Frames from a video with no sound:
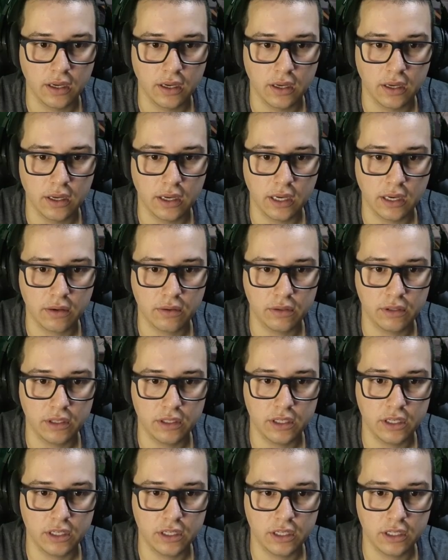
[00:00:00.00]
Ah, quando a
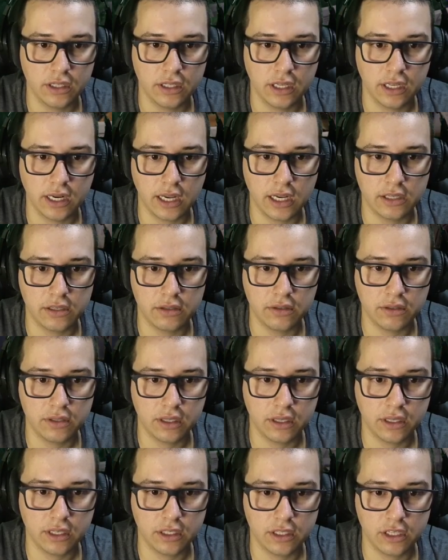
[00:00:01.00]
gente interage com isso
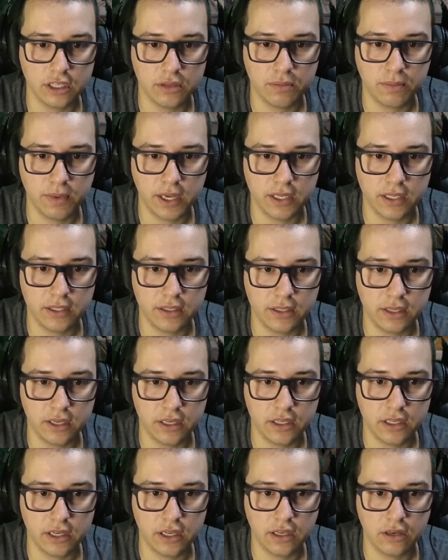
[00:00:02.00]
aqui, a gente perde 100
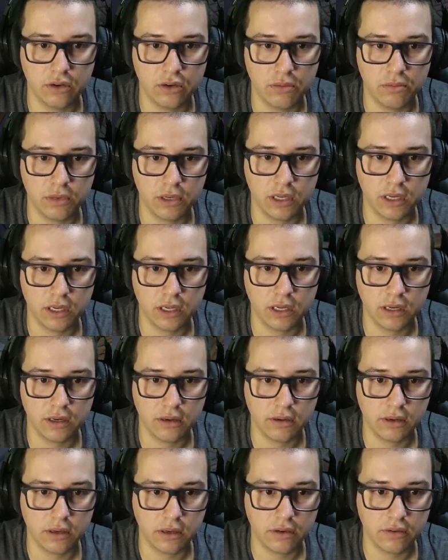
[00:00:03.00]
de renome.
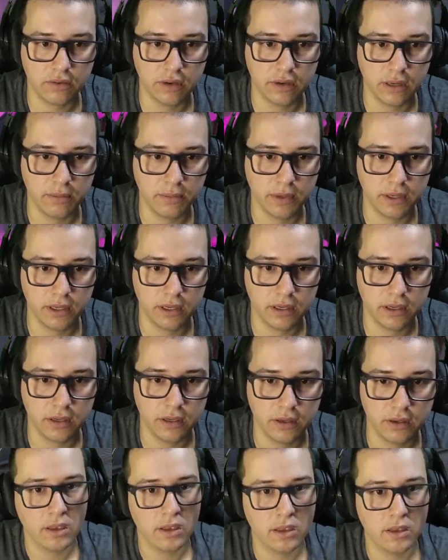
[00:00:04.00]
Caramba, não vale a pena.
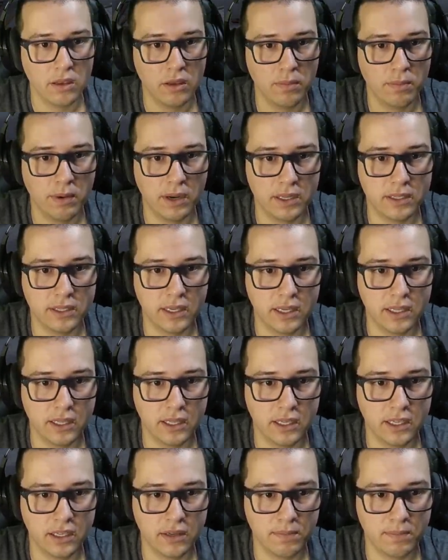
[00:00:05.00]
E pra sair
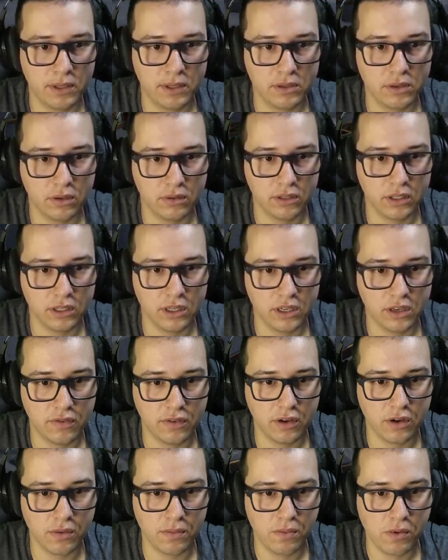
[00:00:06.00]
daqui, pessoal, tem rede que
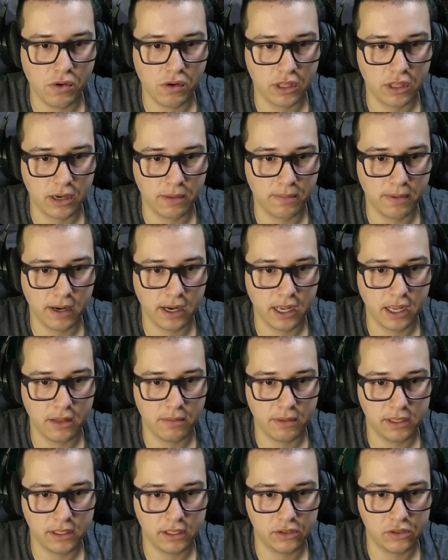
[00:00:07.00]
fica um pouco atrapalhado,
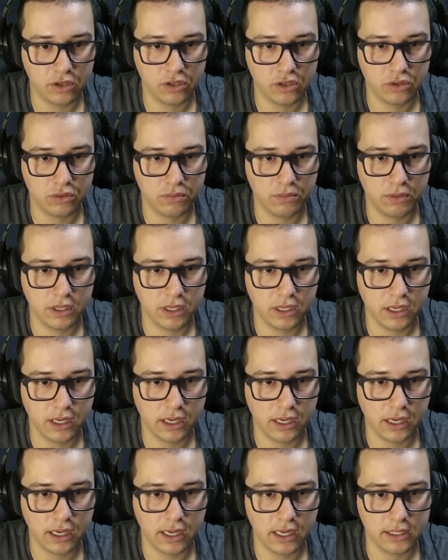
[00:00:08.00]
mas é só subir
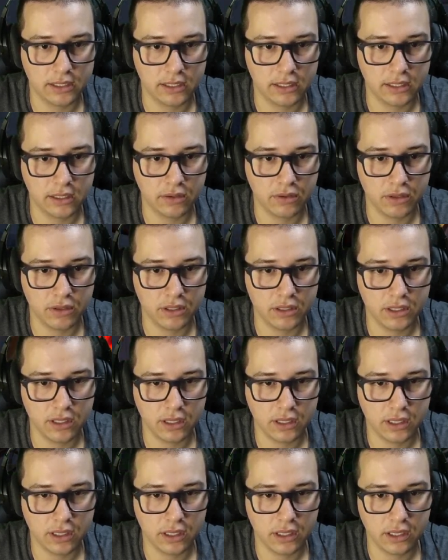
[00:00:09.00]
essa coisinha
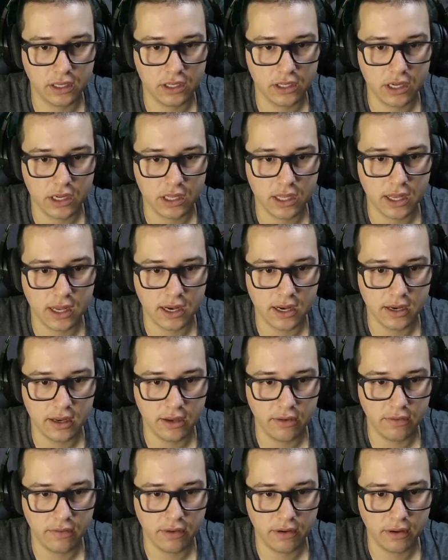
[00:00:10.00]
aqui e já tá
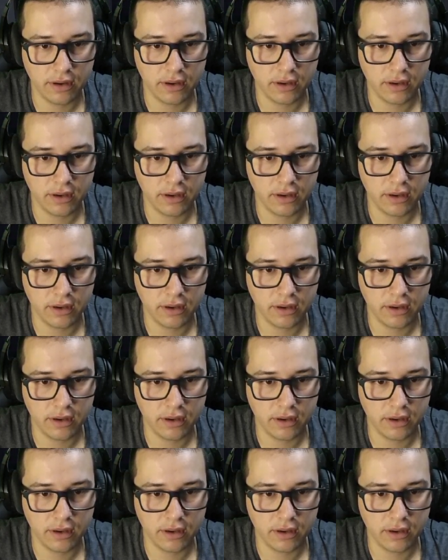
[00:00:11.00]
livre.